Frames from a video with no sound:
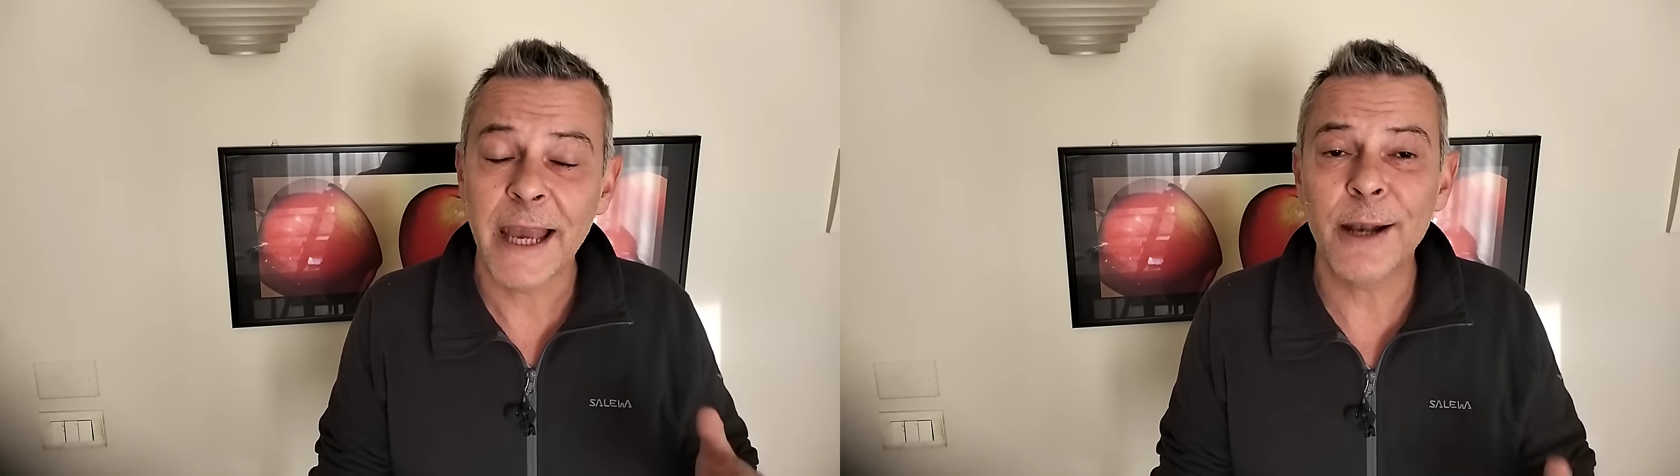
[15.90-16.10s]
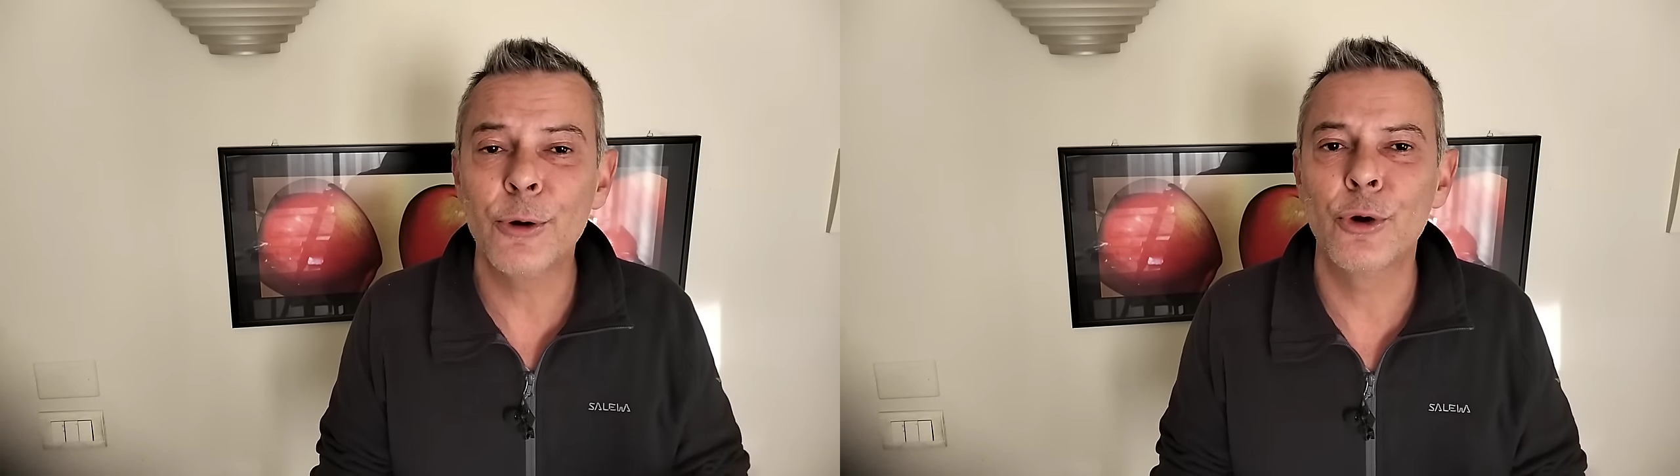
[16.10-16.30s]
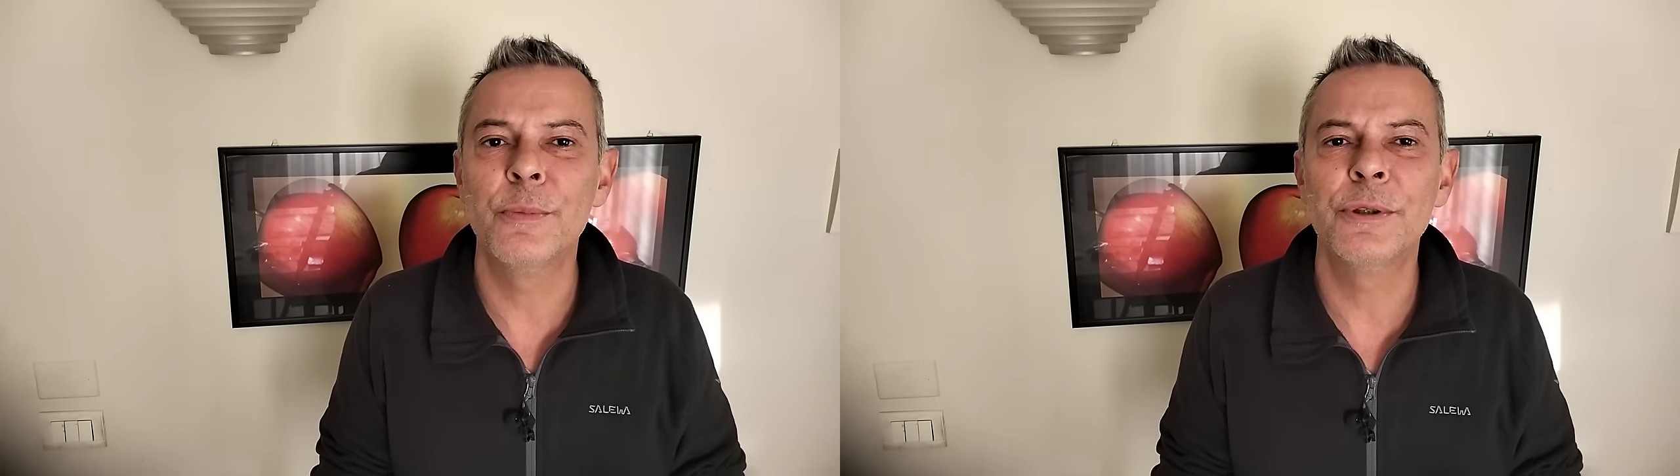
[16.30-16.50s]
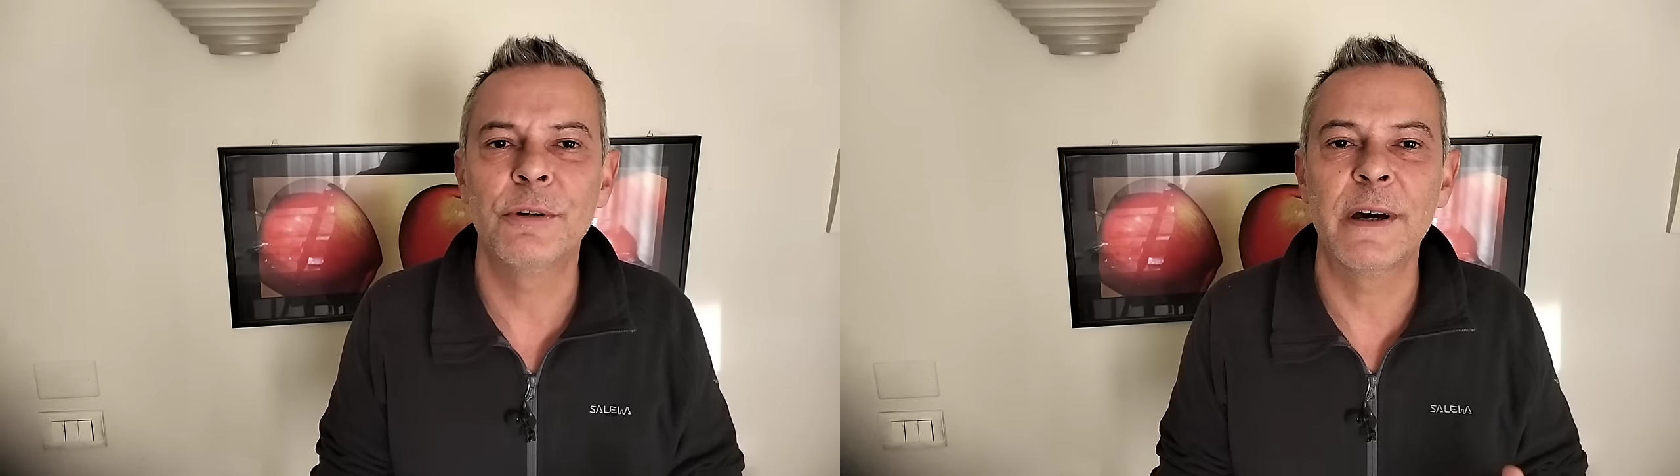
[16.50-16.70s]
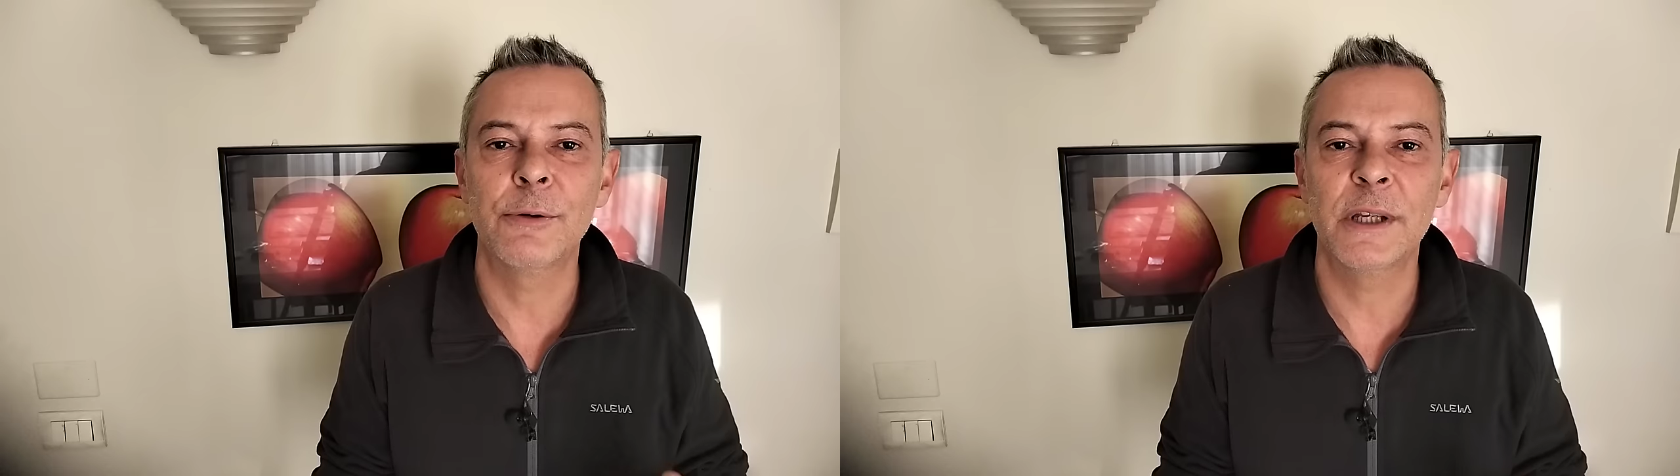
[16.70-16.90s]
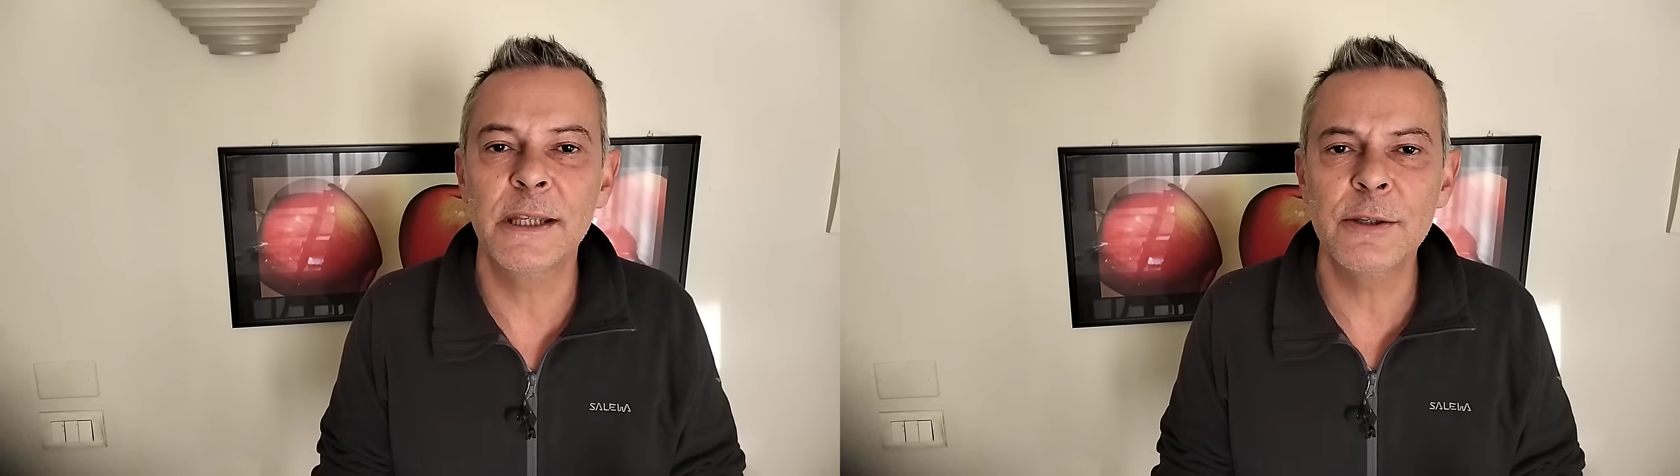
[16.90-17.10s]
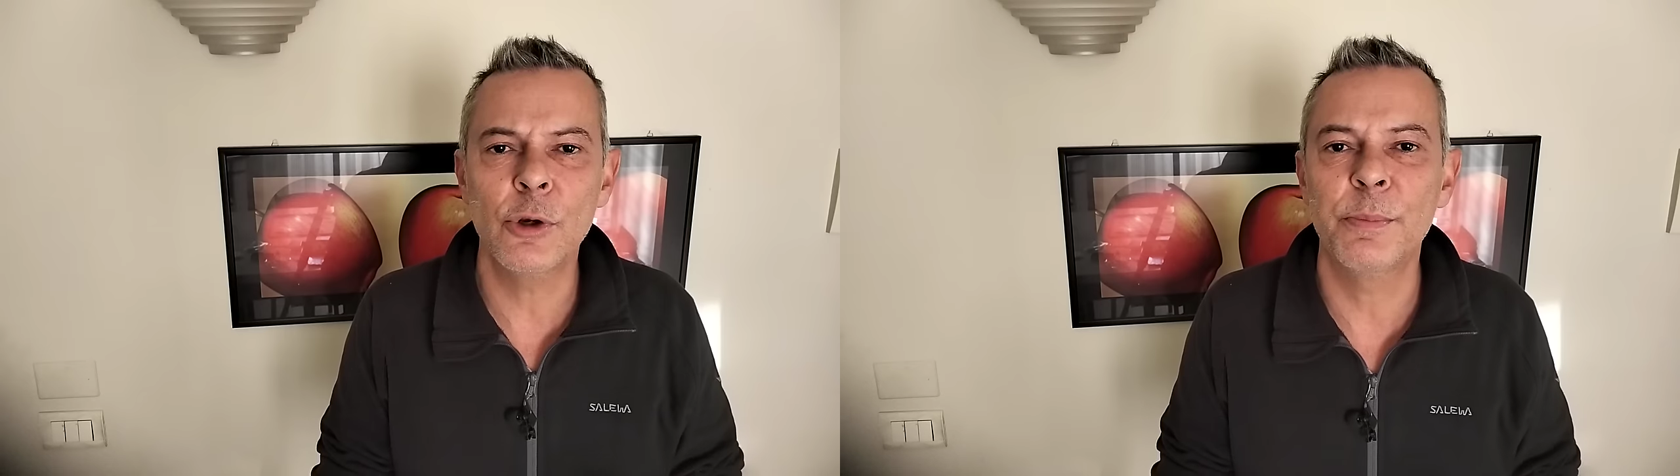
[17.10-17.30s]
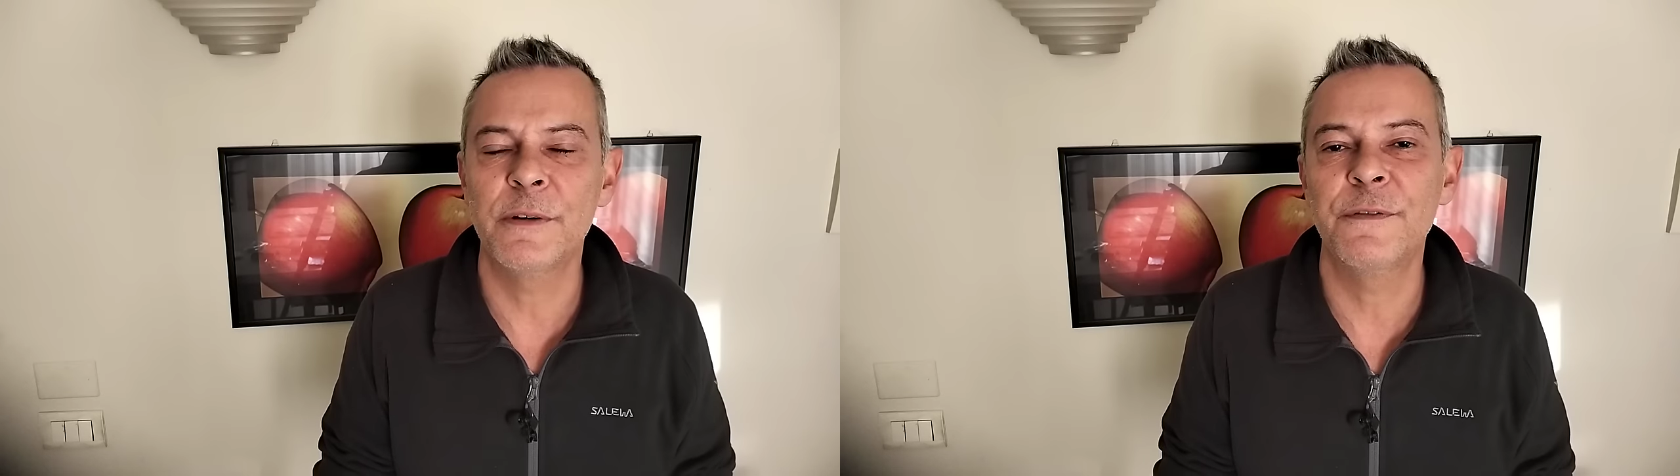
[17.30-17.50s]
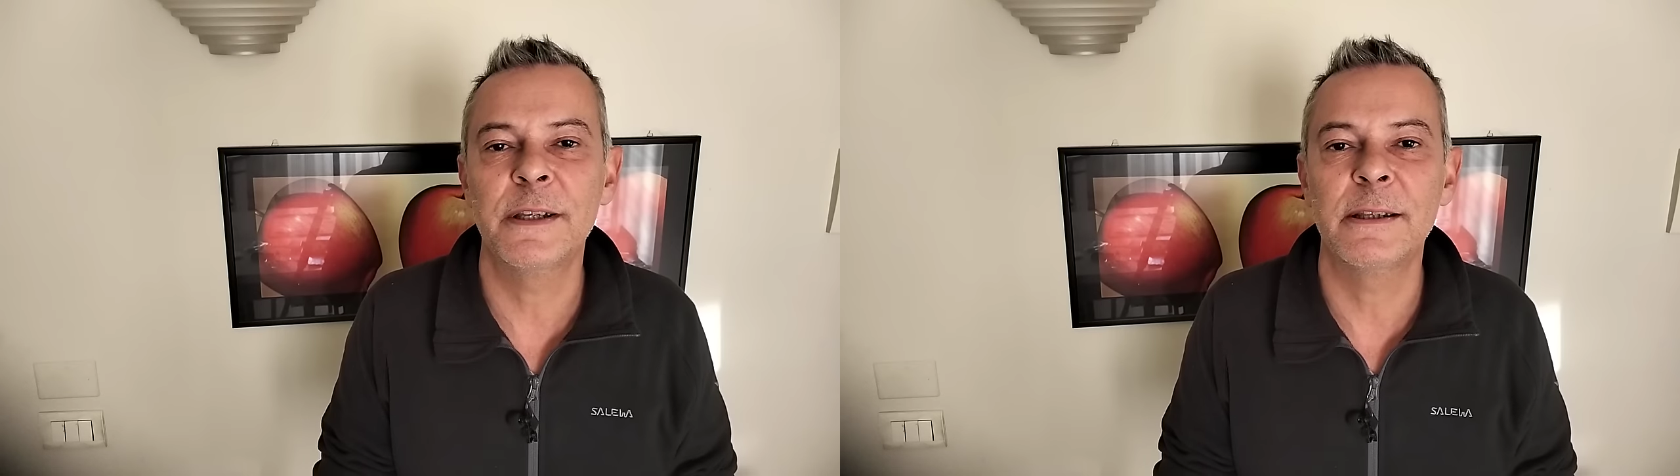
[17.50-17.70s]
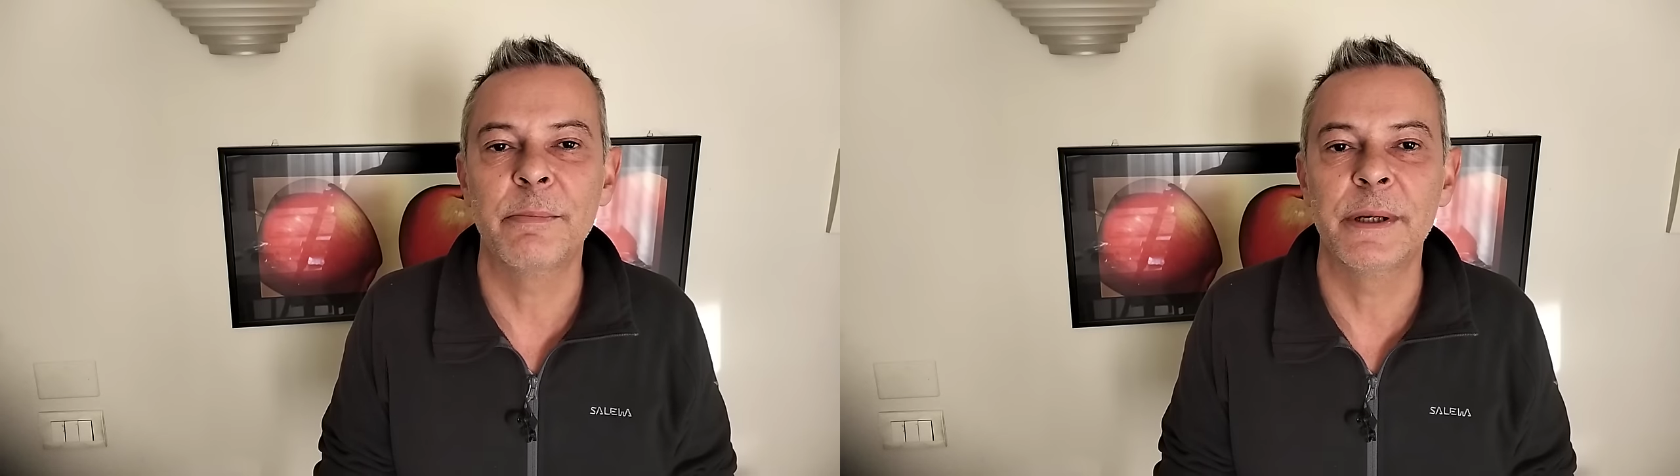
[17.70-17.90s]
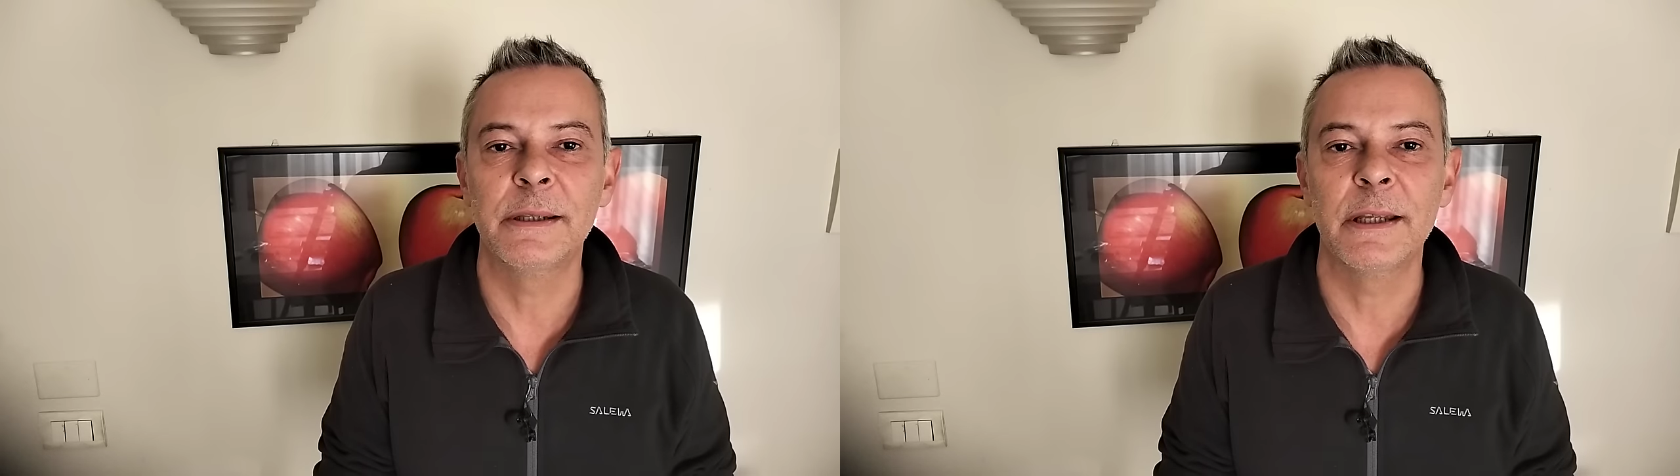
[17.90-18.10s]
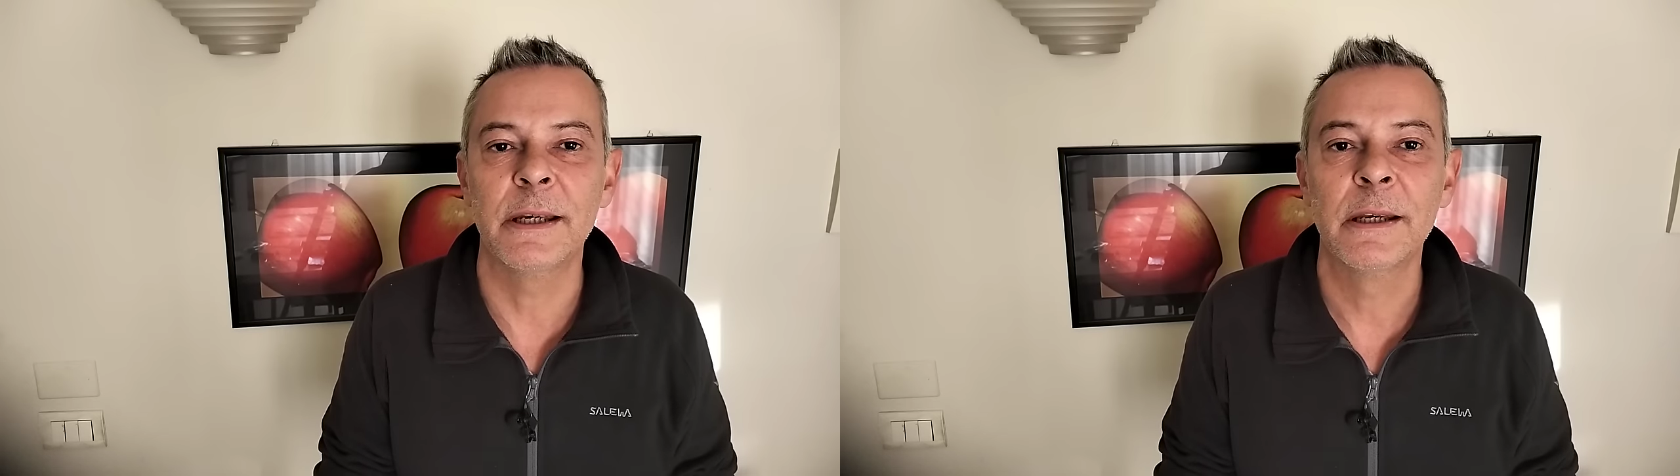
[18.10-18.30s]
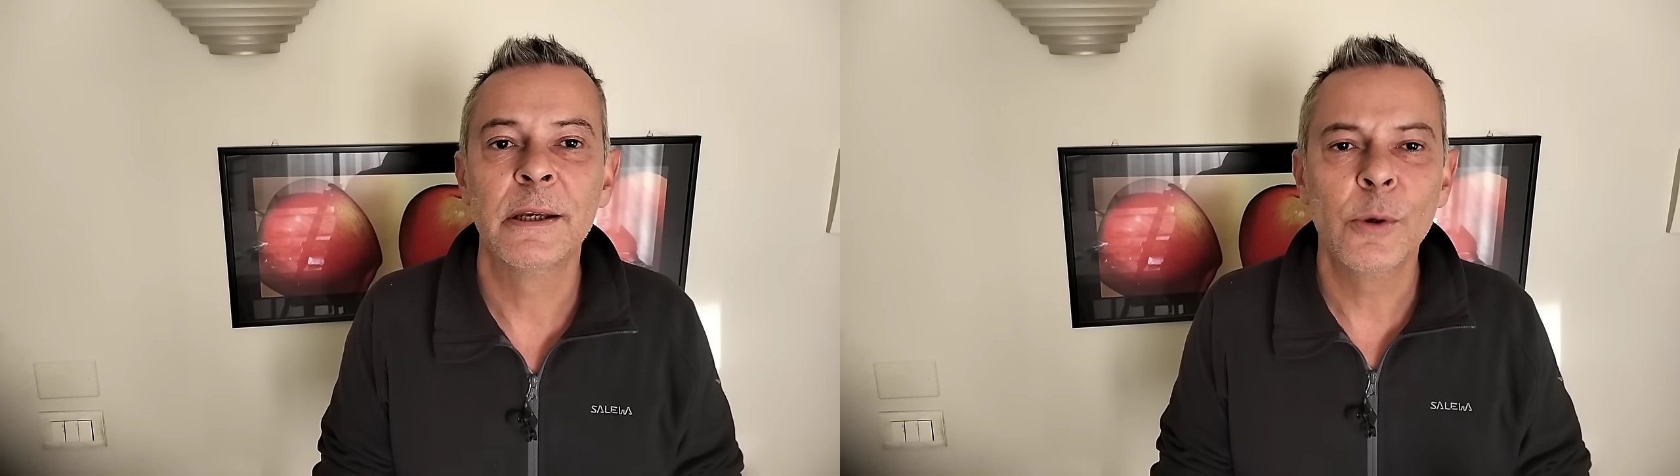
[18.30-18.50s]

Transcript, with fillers: Ecco come trovare una distro perfetta per te,